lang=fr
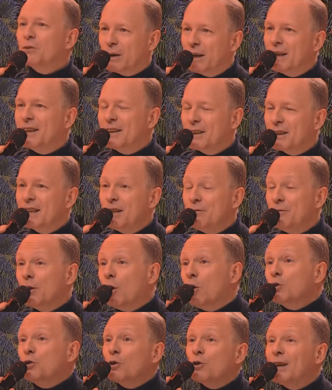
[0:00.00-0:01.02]
Oui, qui
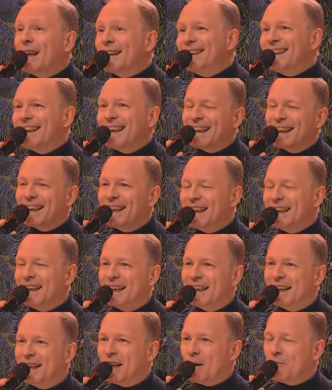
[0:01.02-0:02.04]
vit entre la terre
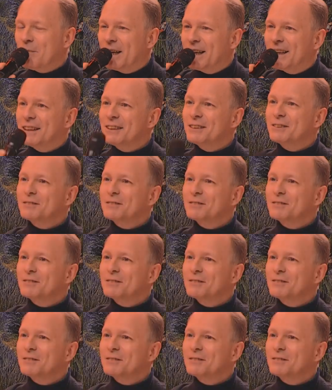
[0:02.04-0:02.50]
et, et la mer.